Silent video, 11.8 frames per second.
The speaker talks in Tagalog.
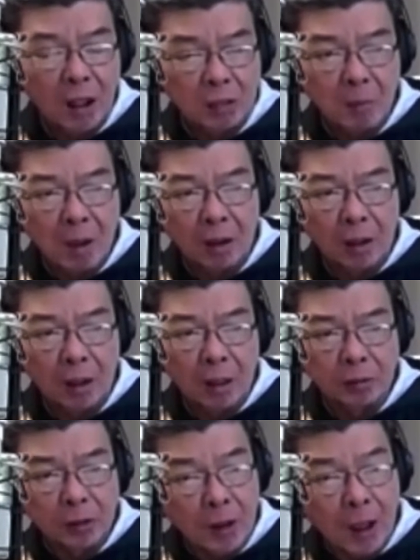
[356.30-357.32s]
ang lahat ng
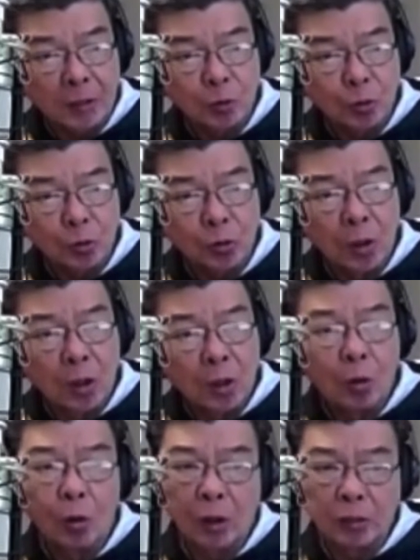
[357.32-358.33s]
mga
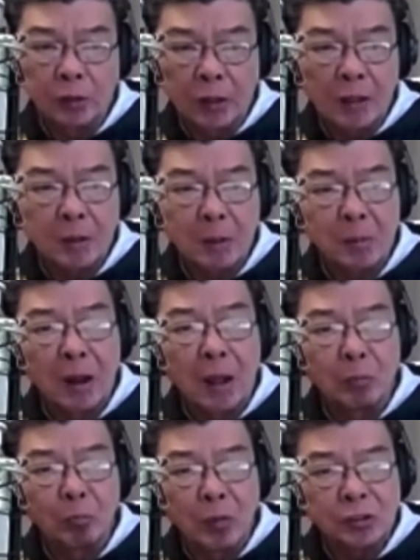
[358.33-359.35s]
kandidato o kandidata
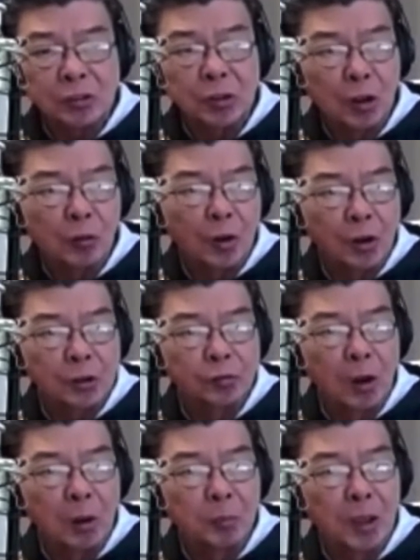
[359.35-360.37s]
bilang Miss
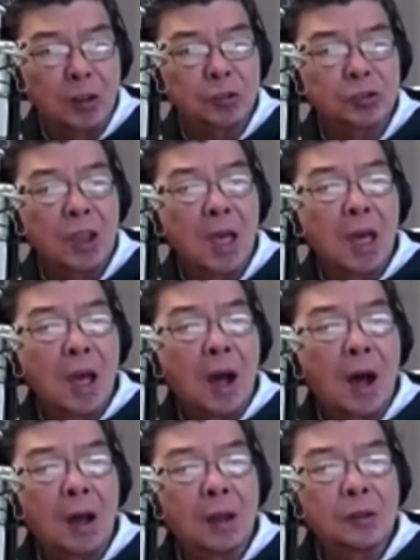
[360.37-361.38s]
Universe Philippines
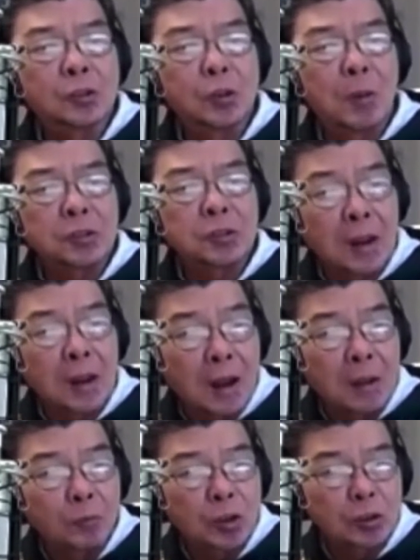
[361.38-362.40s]
ay
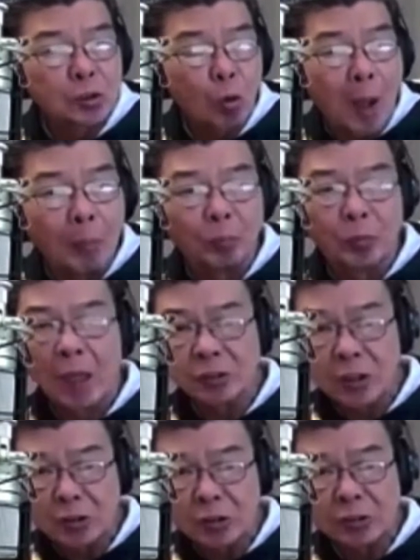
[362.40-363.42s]
sumasailalim swab
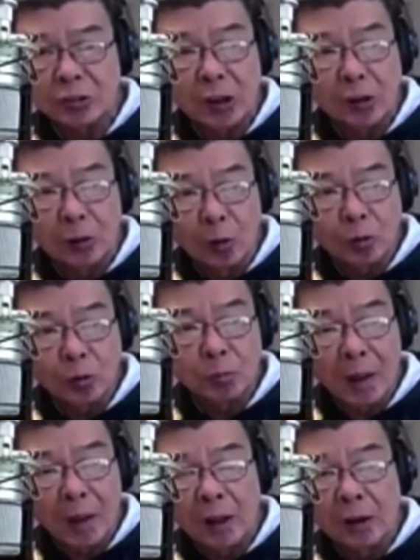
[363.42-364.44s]
testing sa St.
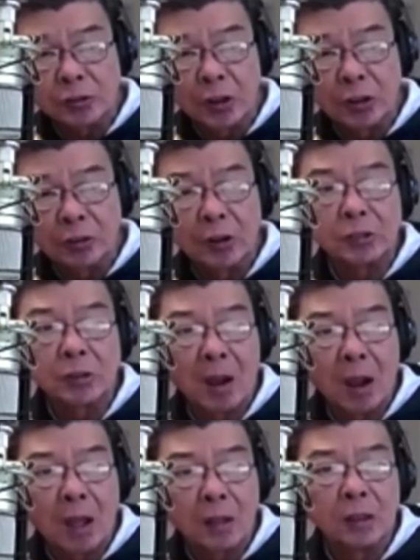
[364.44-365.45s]
Luke's Medical
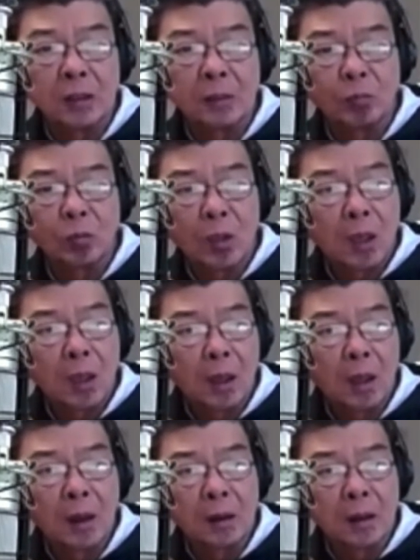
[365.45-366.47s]
Center sa Makati.
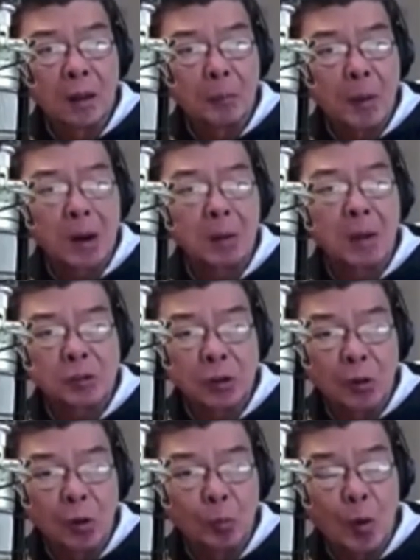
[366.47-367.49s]
And uh,
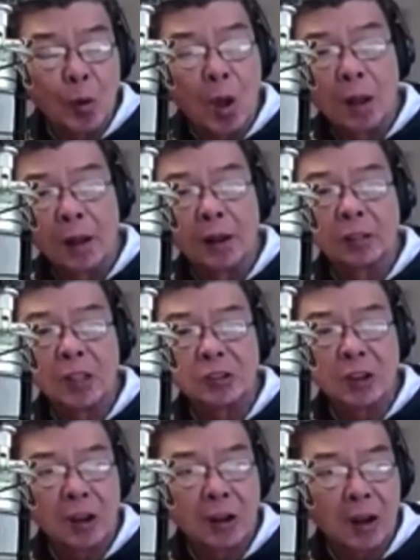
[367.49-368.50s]
para masiguro po ang
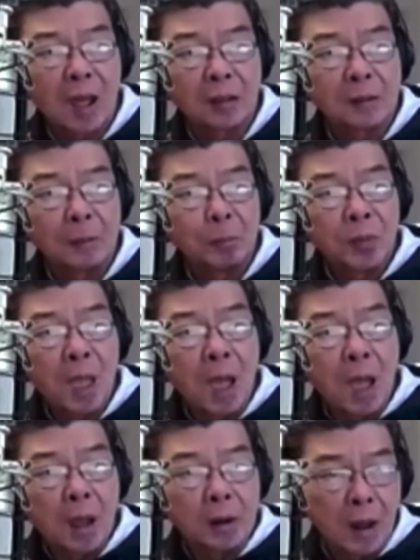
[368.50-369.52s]
kaligtasan ng lahat,
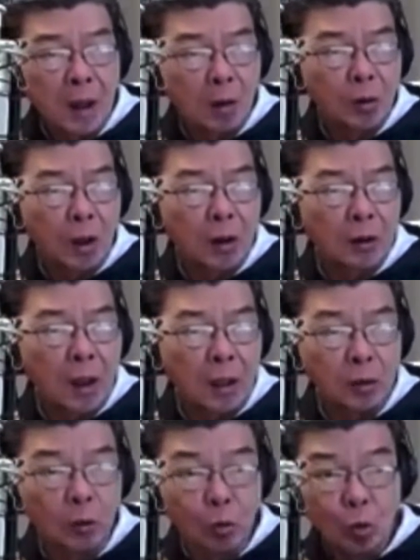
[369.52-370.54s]
nauna
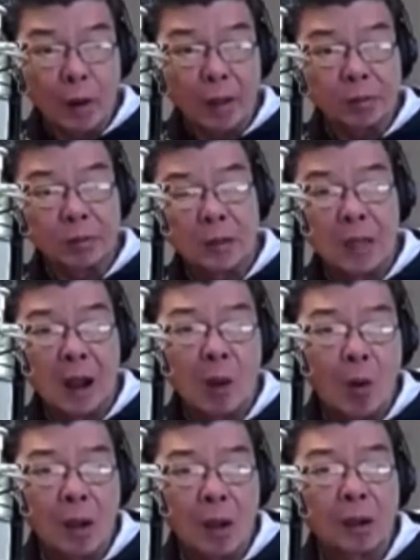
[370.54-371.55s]
nang naiulat
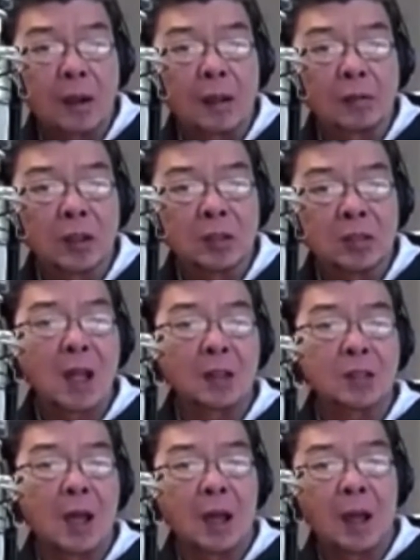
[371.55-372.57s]
na dalawang
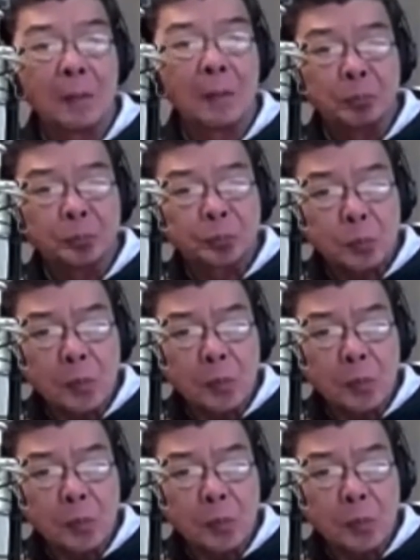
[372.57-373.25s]
kandidata